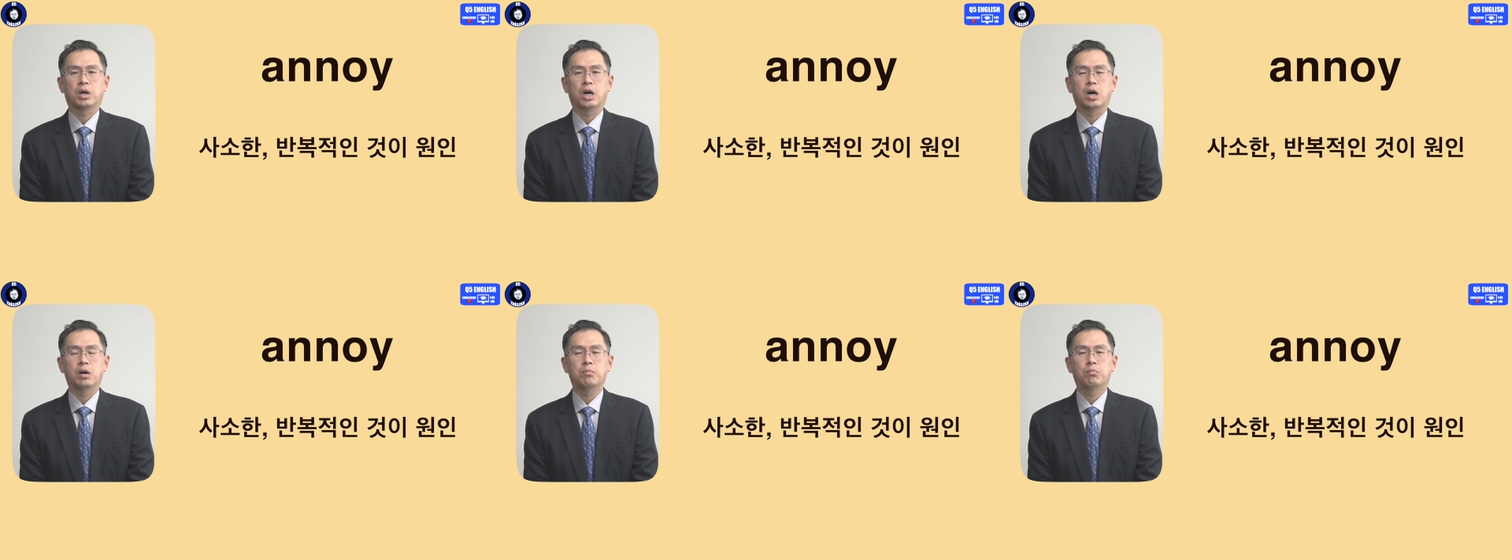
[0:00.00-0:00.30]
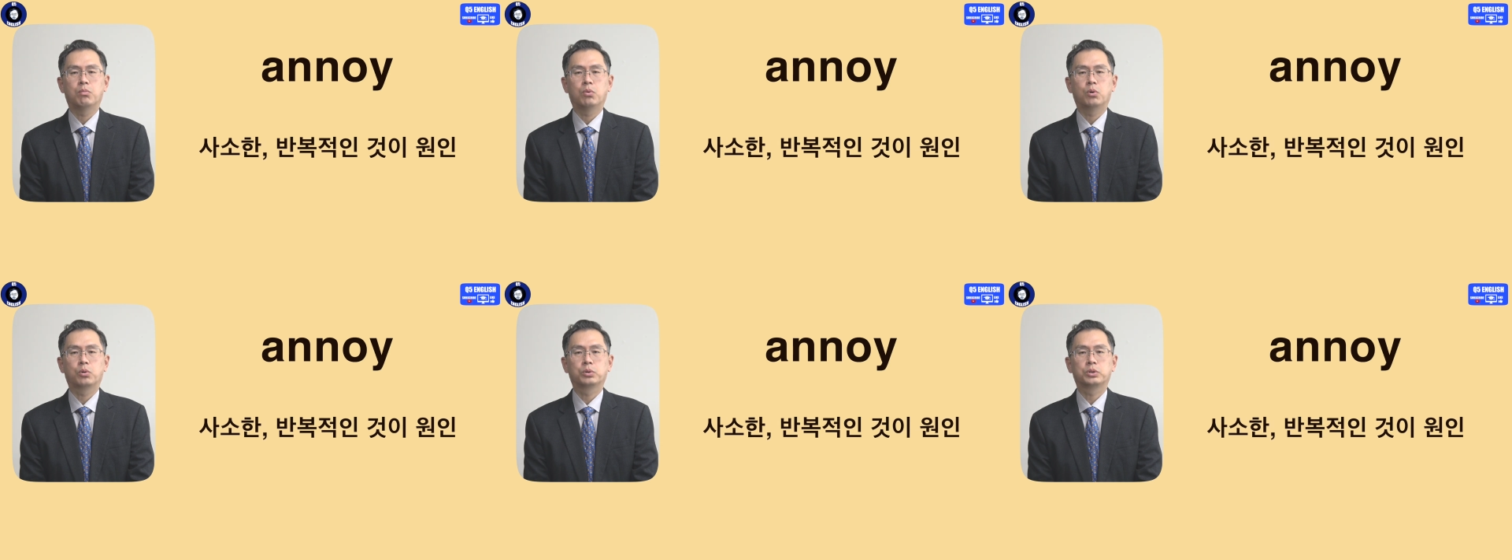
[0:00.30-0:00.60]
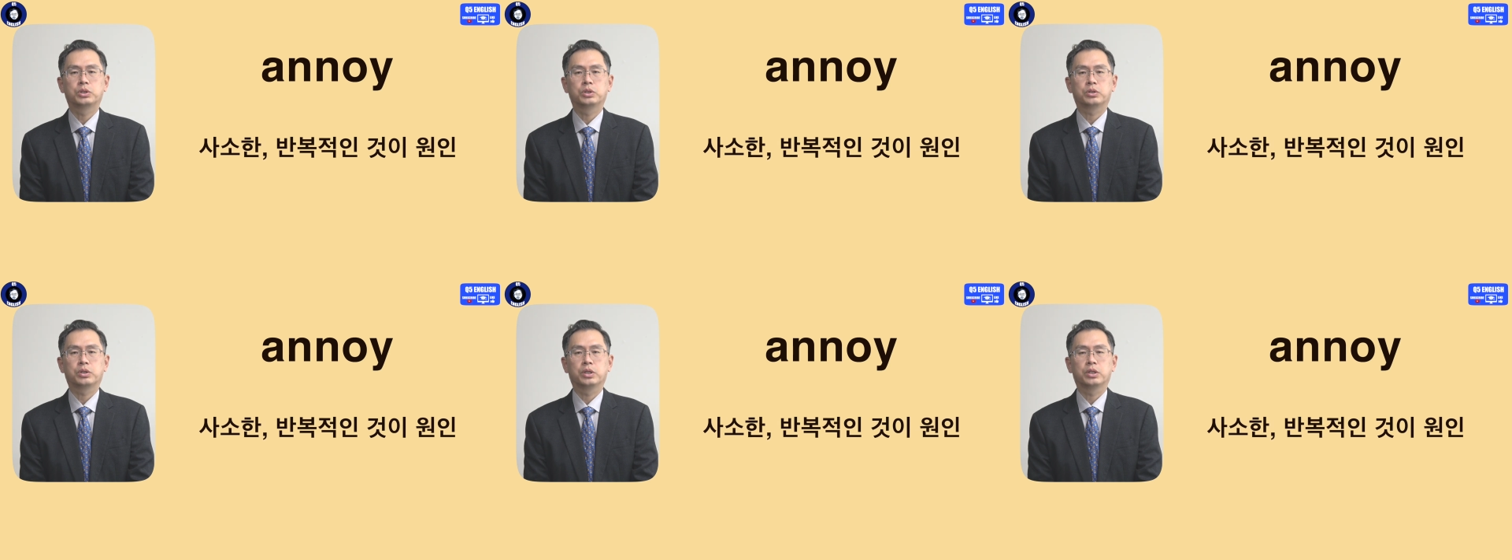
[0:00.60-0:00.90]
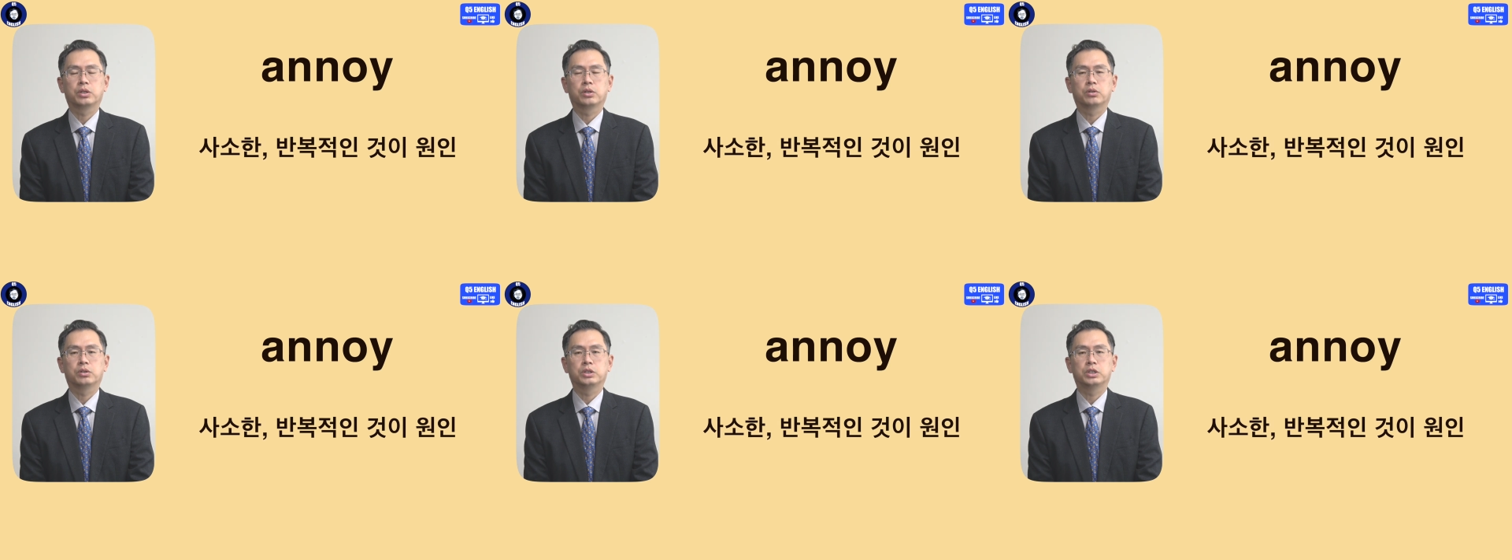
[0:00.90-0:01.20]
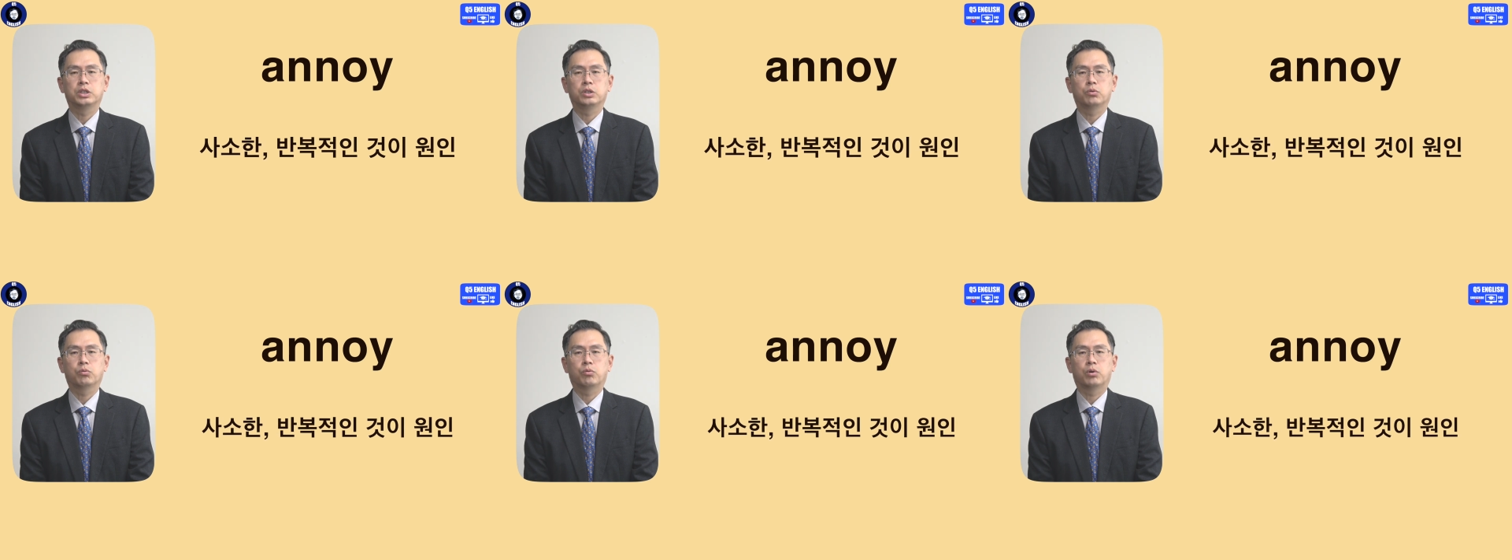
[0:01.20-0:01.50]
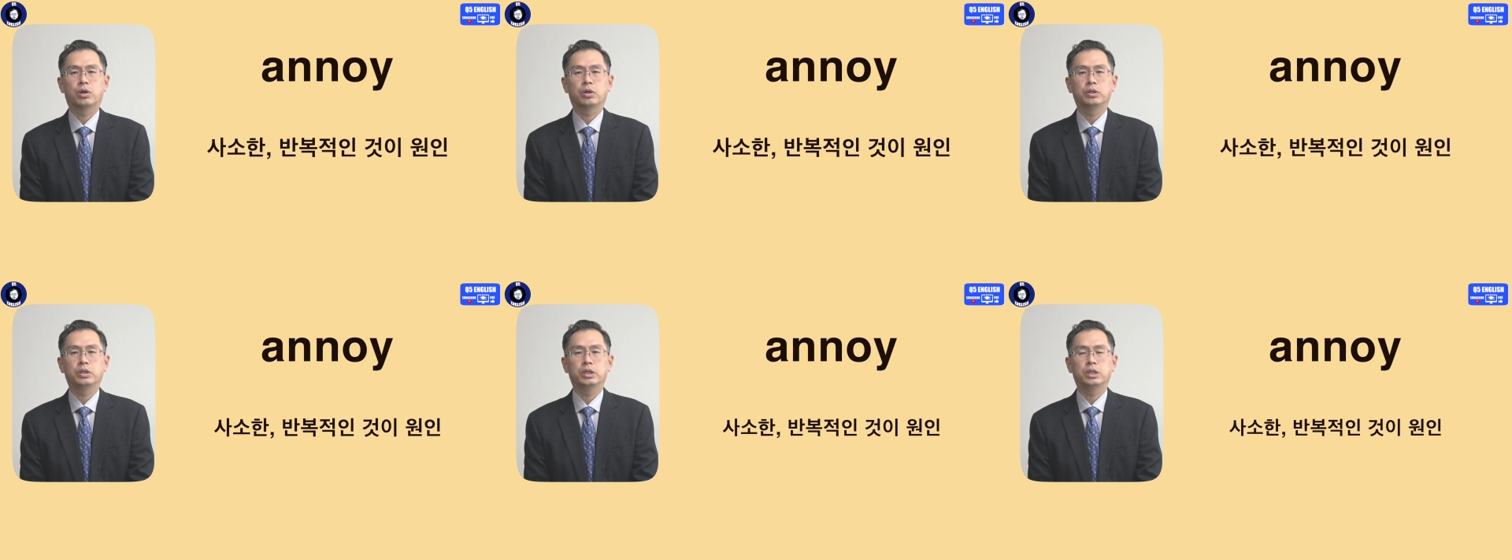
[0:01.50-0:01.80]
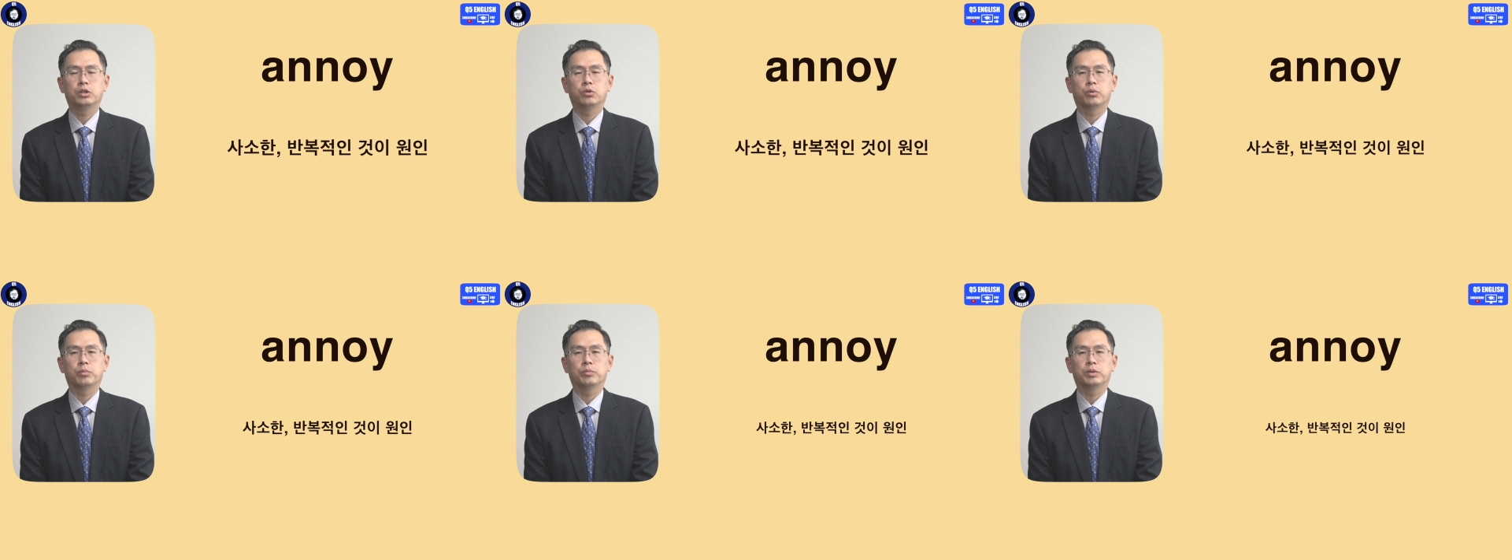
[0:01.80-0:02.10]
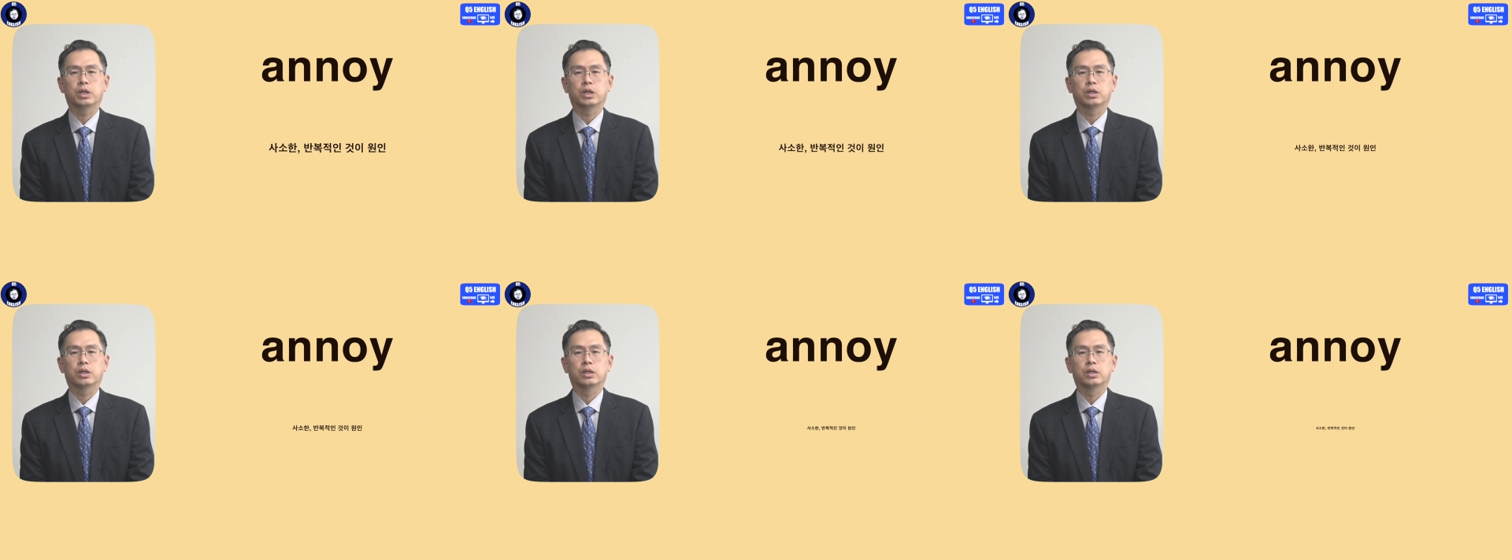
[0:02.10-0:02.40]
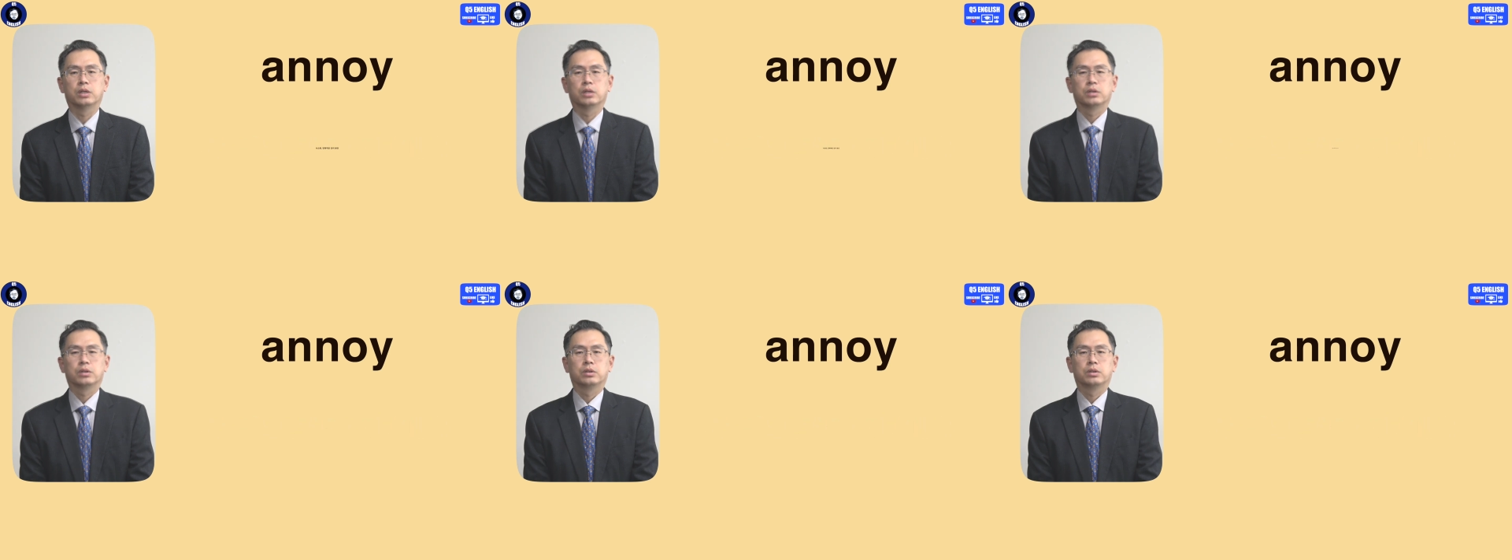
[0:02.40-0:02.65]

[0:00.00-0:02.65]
반복적인 것이 원인이 됩니다.